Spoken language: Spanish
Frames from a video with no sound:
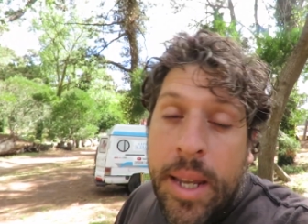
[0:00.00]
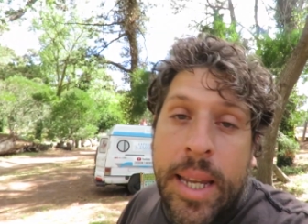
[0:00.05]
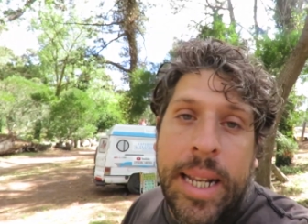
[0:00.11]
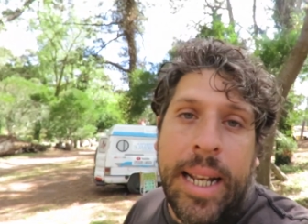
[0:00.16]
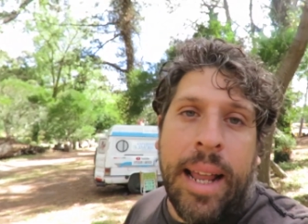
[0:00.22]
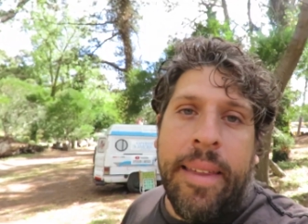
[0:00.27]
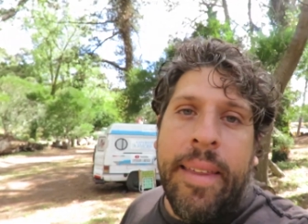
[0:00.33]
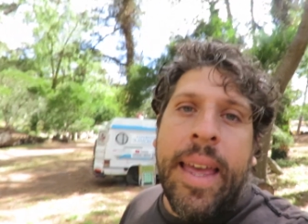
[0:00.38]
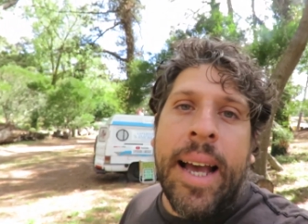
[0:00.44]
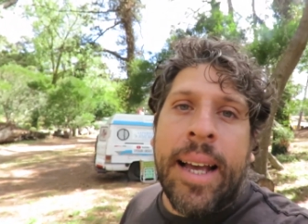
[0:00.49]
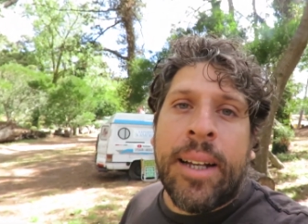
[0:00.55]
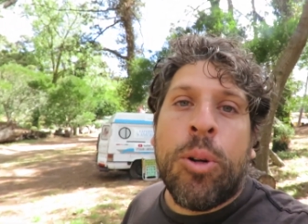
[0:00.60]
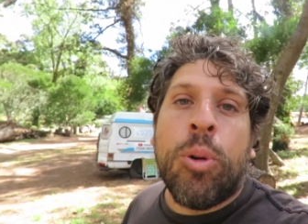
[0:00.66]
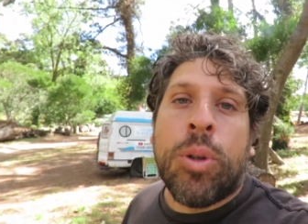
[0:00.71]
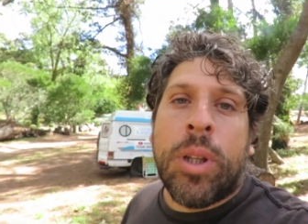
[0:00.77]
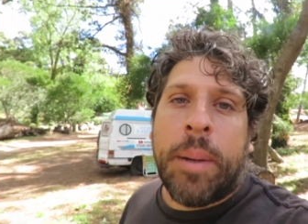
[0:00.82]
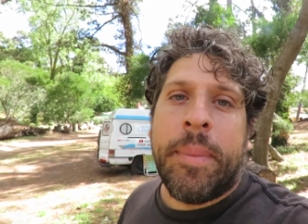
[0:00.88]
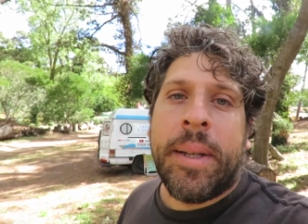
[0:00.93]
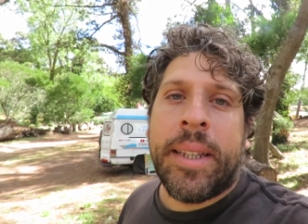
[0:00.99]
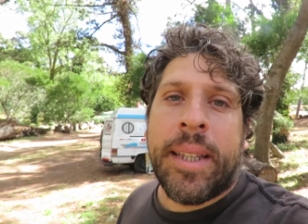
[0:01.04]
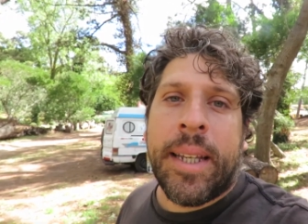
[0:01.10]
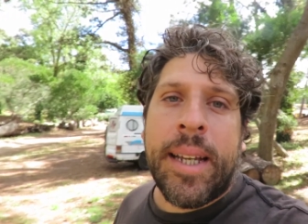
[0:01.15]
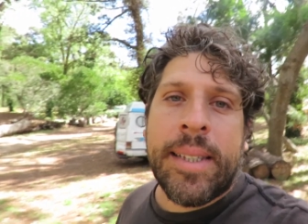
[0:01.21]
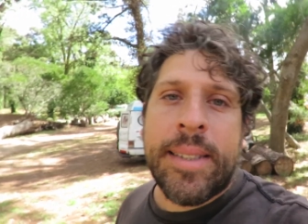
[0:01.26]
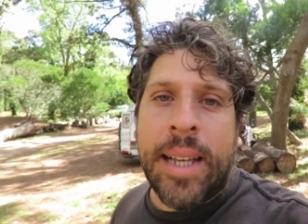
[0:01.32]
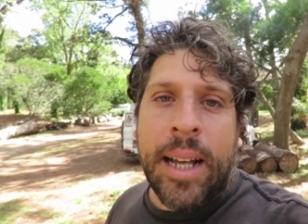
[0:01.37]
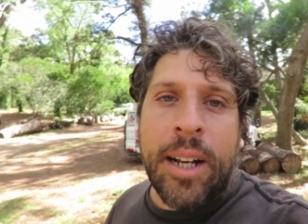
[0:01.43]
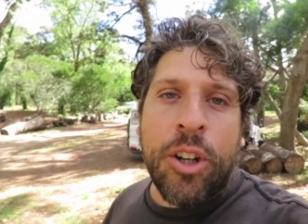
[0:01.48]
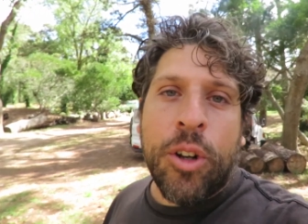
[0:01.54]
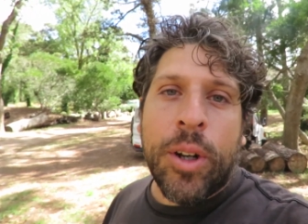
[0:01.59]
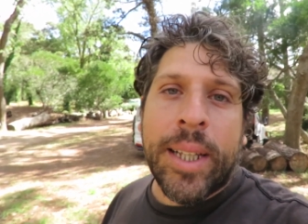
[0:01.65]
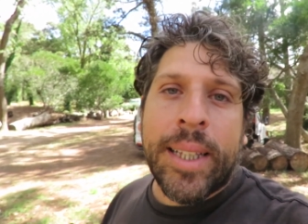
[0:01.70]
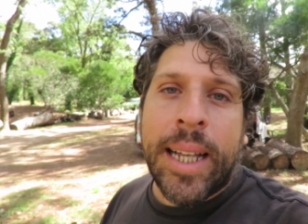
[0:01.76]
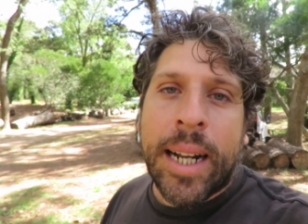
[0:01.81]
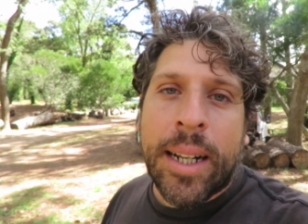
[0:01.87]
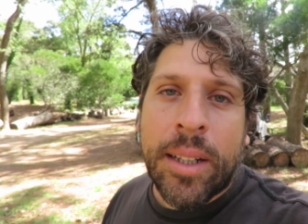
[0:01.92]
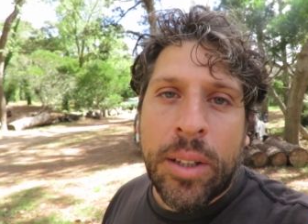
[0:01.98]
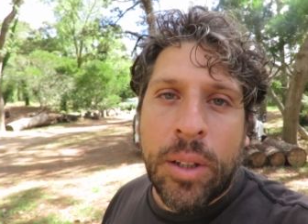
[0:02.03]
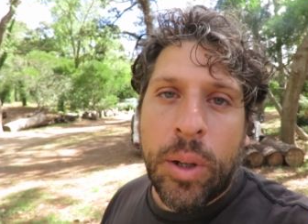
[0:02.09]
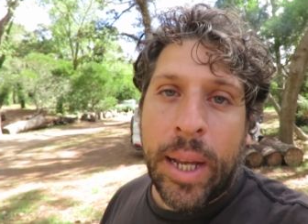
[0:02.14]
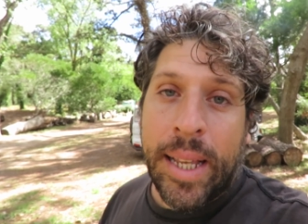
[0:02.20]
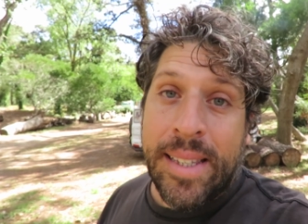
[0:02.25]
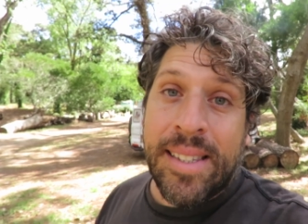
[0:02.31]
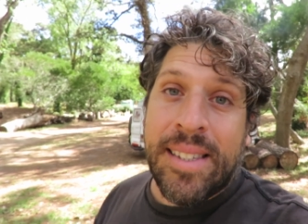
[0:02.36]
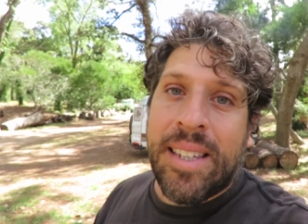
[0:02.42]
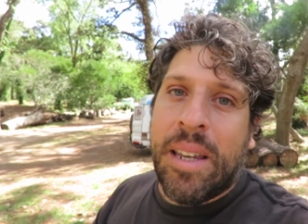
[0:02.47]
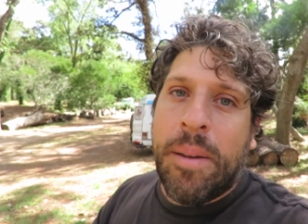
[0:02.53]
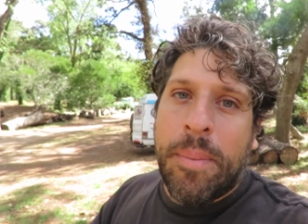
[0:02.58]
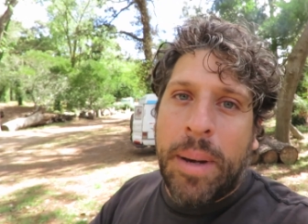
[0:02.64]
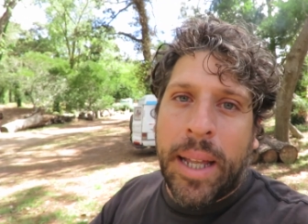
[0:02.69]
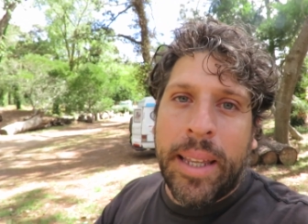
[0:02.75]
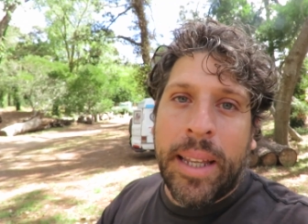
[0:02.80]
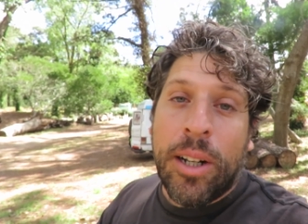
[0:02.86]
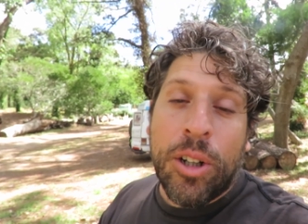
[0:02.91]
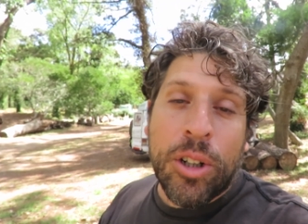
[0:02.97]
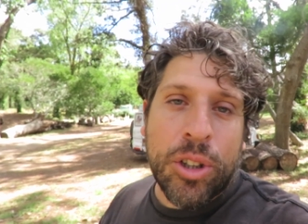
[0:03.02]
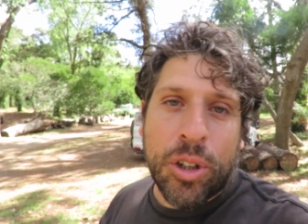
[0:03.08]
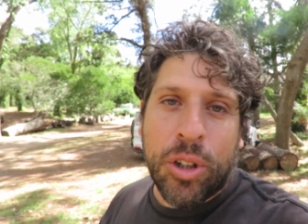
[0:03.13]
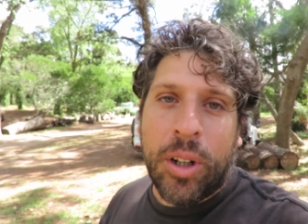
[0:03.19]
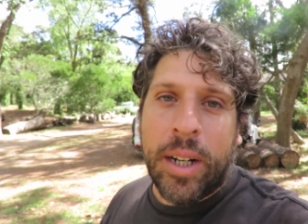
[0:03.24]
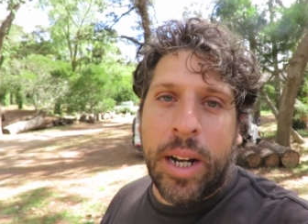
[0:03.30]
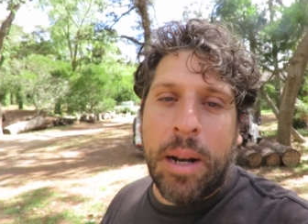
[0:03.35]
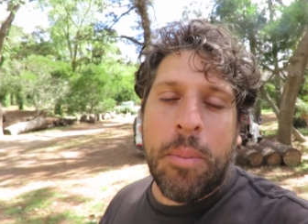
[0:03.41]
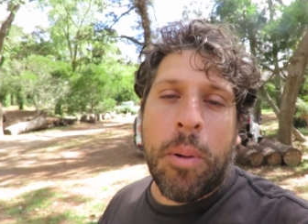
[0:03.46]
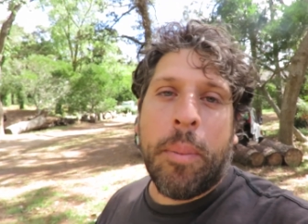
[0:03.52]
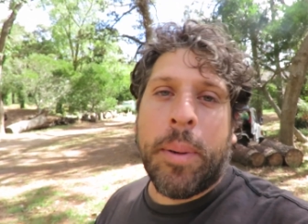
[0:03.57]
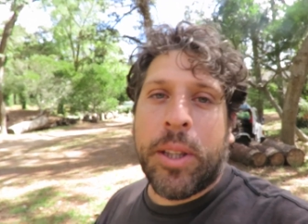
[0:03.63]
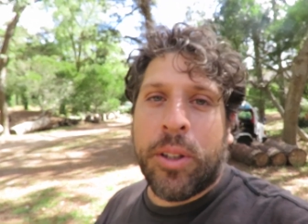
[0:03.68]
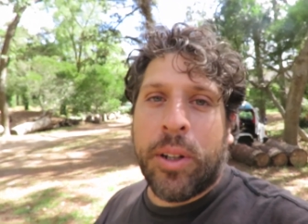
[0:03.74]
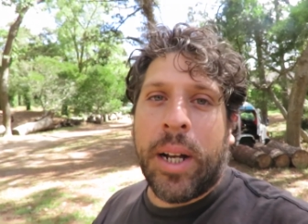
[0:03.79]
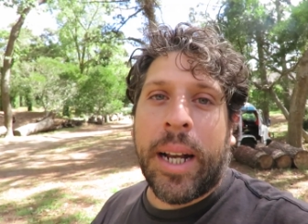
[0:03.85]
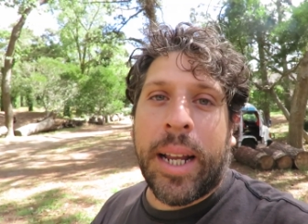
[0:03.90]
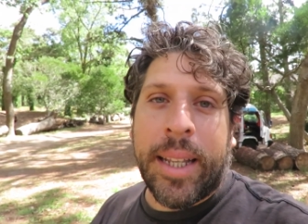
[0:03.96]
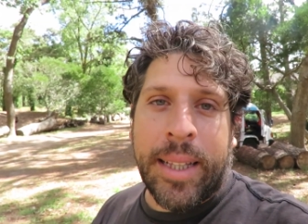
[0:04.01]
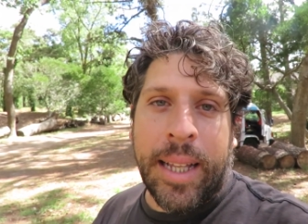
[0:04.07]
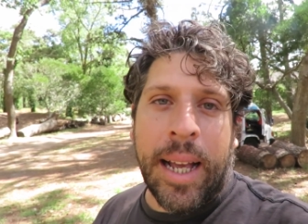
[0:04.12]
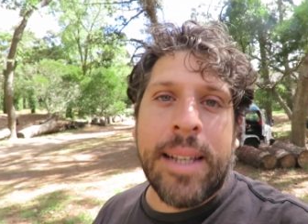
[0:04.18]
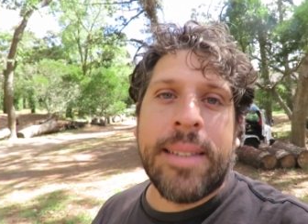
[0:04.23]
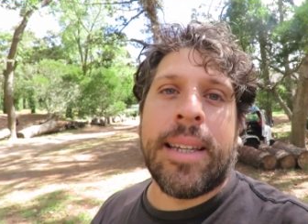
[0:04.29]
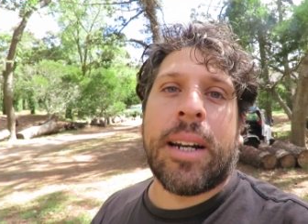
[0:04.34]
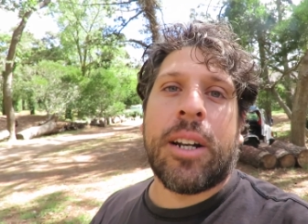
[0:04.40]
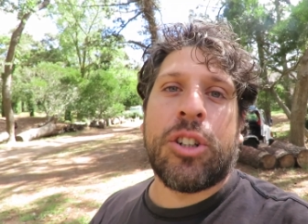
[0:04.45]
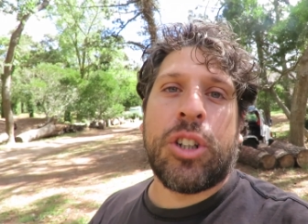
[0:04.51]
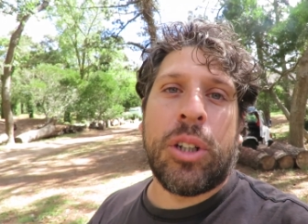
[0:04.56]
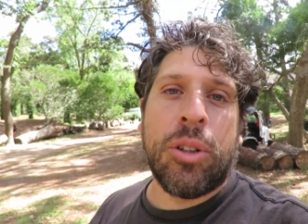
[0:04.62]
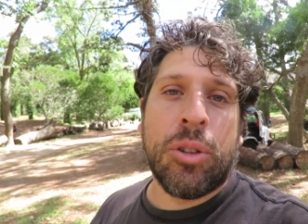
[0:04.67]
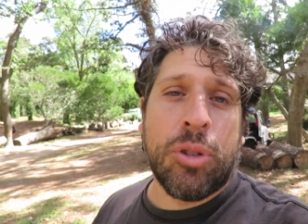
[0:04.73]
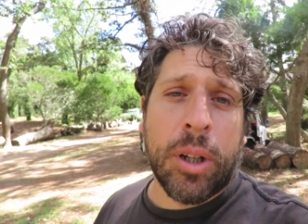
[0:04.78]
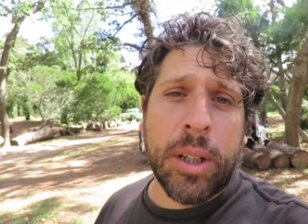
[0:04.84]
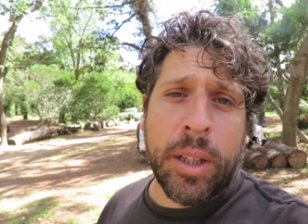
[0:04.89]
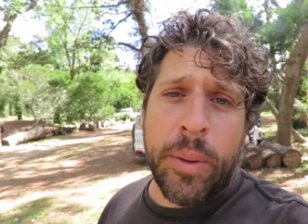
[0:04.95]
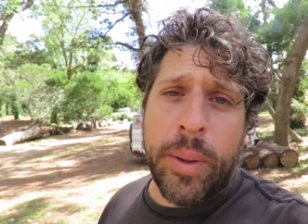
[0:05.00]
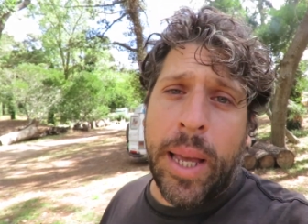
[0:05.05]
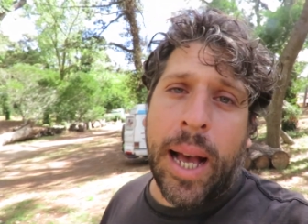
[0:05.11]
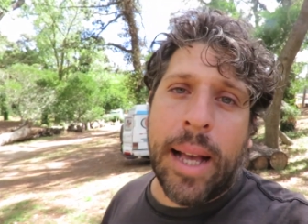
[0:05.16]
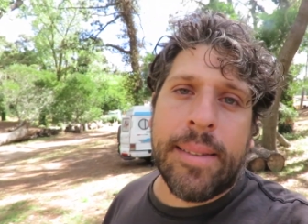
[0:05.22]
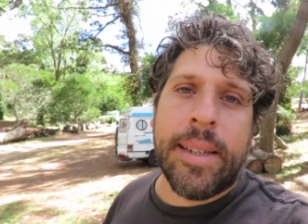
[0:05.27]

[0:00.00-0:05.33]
Y la idea es justamente esa, no estar encima del otro en el momento en el que está desarrollando su actividad.